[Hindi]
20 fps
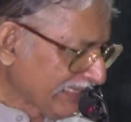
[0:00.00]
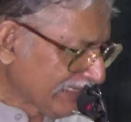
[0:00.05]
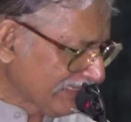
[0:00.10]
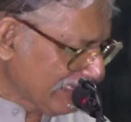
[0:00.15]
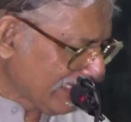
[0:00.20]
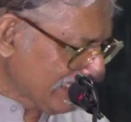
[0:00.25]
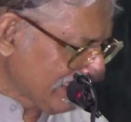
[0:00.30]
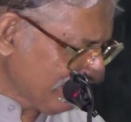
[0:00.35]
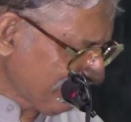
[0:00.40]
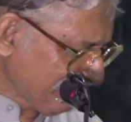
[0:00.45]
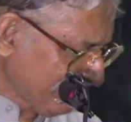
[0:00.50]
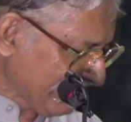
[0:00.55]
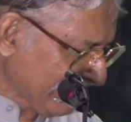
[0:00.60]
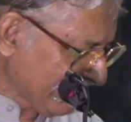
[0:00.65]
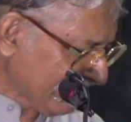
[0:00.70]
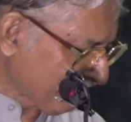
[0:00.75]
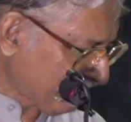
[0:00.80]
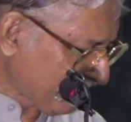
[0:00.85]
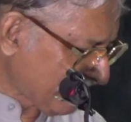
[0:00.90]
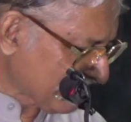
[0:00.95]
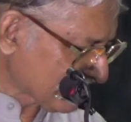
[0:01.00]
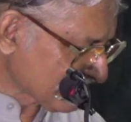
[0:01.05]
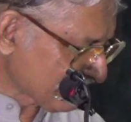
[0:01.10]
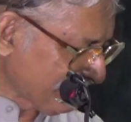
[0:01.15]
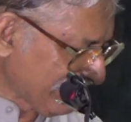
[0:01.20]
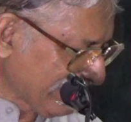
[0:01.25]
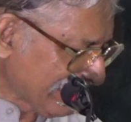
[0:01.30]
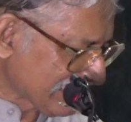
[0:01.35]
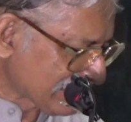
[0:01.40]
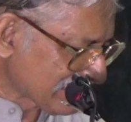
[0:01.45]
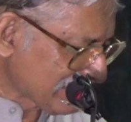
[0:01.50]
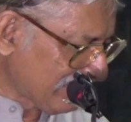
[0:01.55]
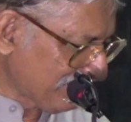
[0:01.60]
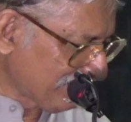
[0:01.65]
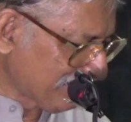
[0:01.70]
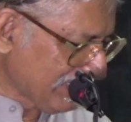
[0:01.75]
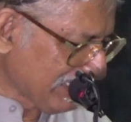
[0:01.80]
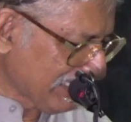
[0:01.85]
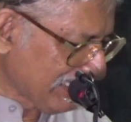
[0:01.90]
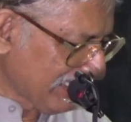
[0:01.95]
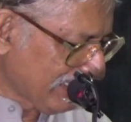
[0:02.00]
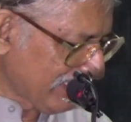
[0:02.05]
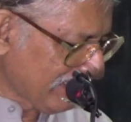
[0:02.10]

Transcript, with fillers: यही मेरे पास मेरे सामने